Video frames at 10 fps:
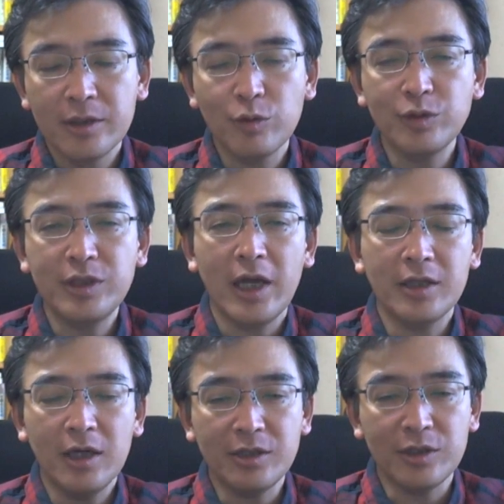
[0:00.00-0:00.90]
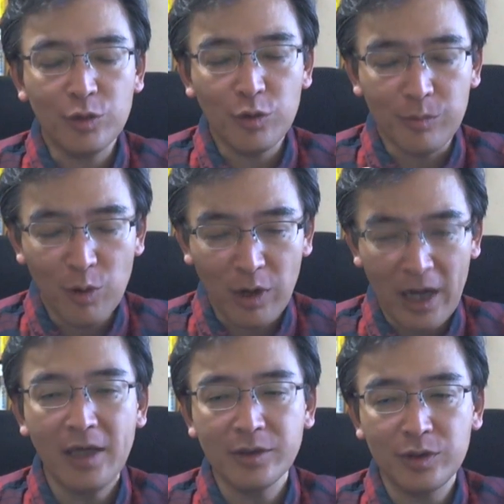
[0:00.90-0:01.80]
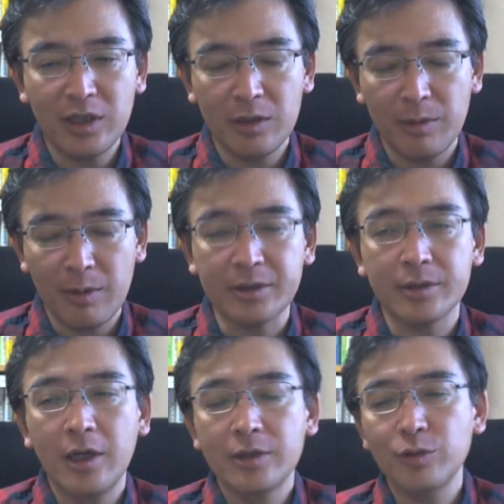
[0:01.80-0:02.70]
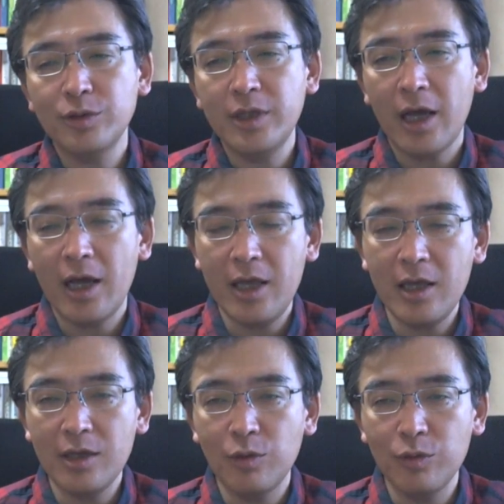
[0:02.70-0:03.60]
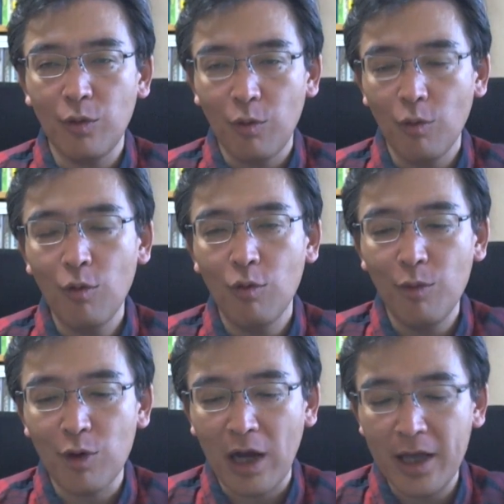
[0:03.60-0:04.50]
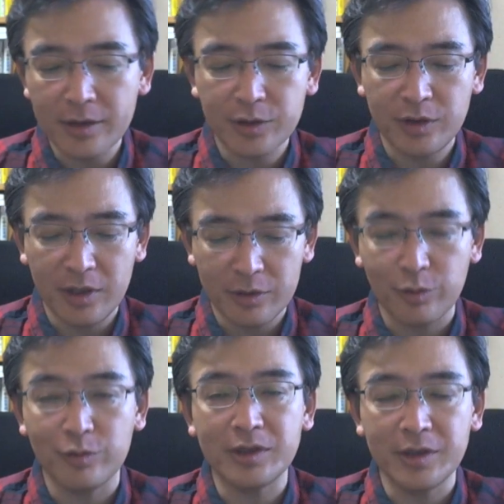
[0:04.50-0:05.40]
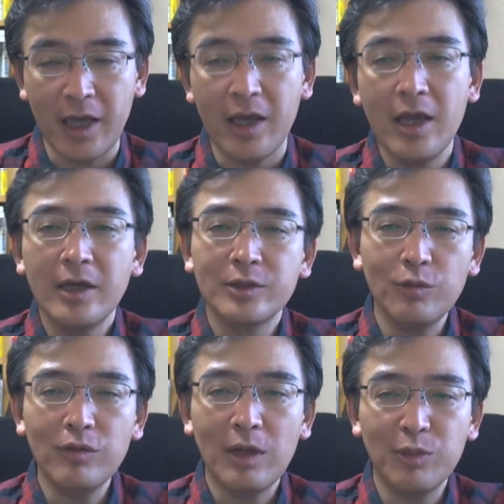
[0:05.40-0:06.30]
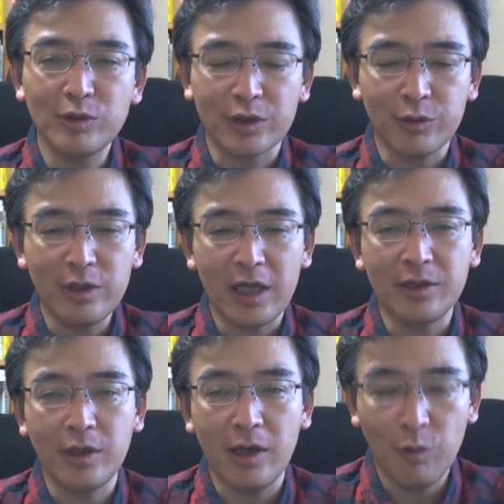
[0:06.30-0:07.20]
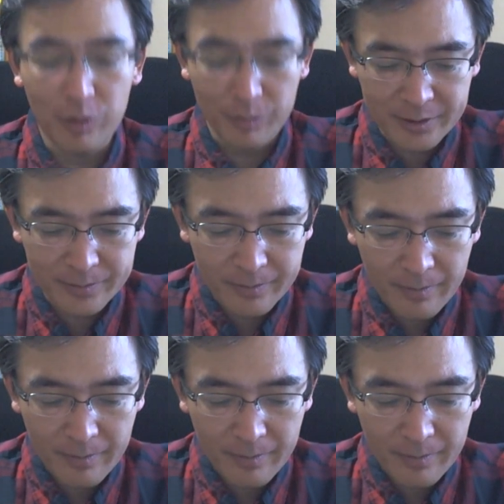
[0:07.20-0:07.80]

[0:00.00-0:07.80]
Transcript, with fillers: そして新しい商品も開発していきます。そして営業の方法も開発していくというですね、そんなプロジェクトになっております。